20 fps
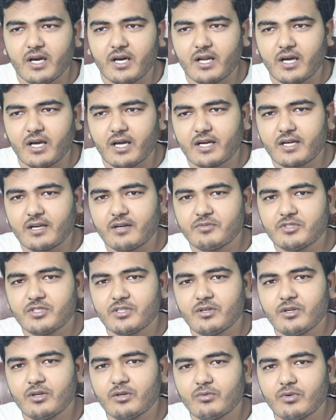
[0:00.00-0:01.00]
আর আরেকটা
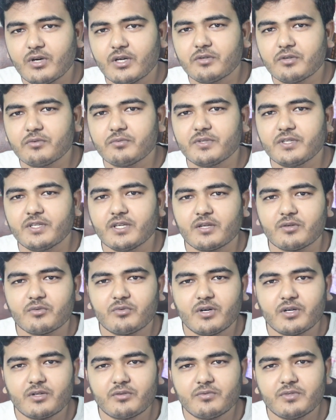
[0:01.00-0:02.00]
বিষয় হলো ওয়ান ওপিনিয়ন
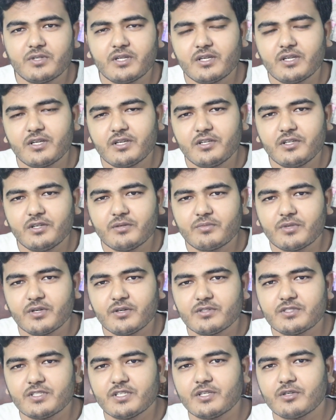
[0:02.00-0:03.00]
ওয়ান ওপিনিয়নের নিয়মটা
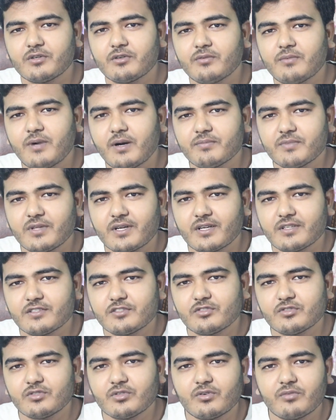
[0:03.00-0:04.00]
হচ্ছে এরকম আপনার
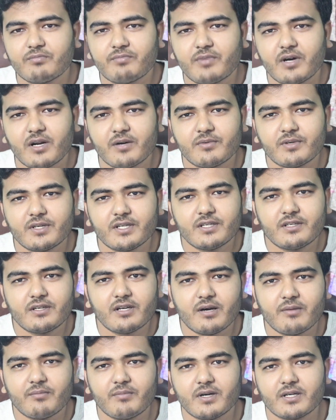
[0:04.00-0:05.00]
কাছে যদি কোনো পারমানেন্ট
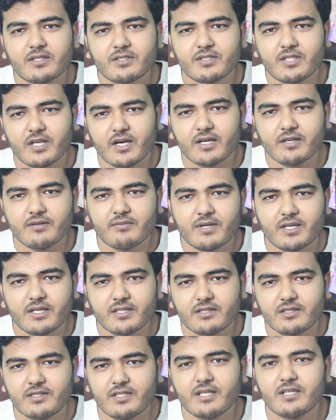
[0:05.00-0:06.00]
নাম্বার থাকে
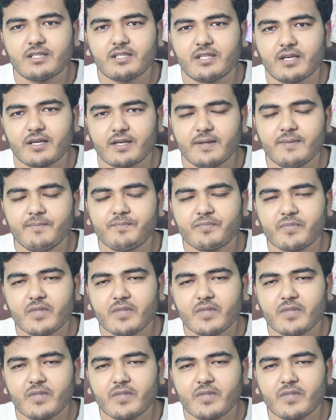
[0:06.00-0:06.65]
মানে থেকে থাকে